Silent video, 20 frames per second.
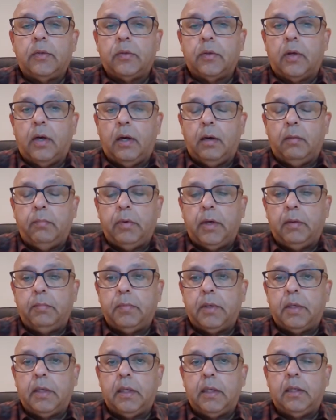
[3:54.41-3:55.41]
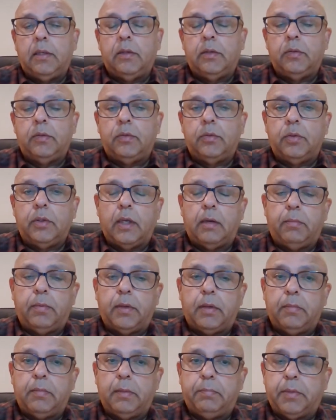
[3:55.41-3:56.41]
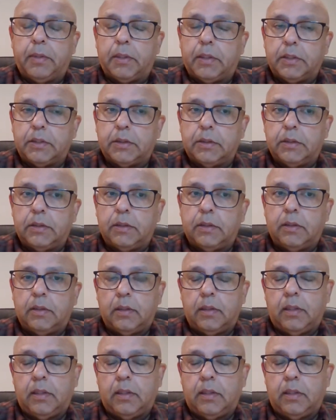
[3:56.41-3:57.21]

तो अब हमने दुनिया भर में पिटिशन